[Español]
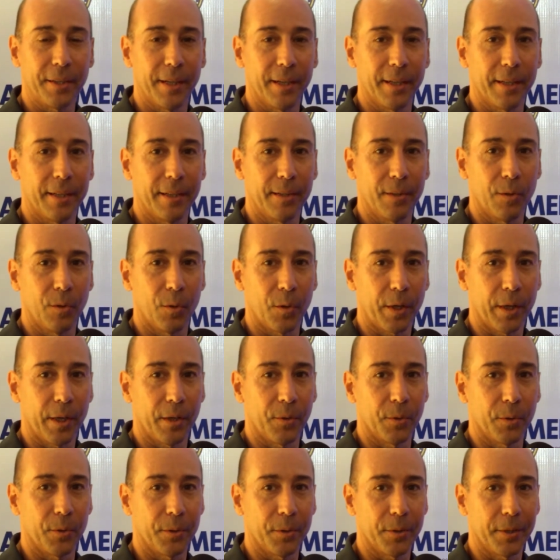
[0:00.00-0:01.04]
y a los que
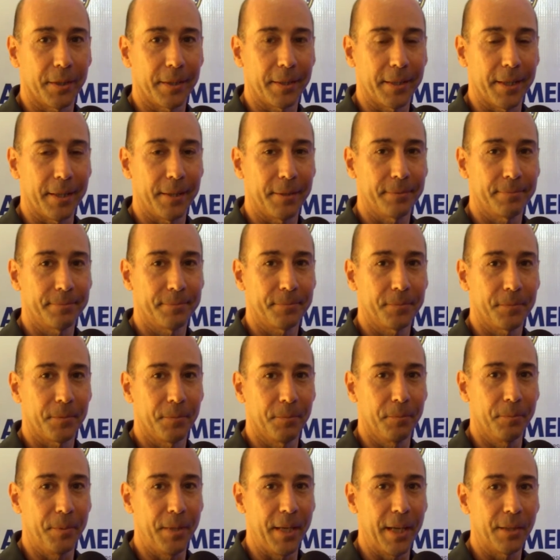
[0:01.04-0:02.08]
nos
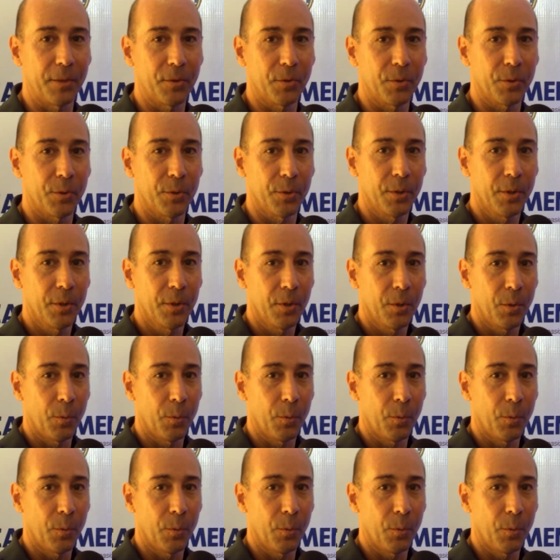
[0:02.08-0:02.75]
están viendo.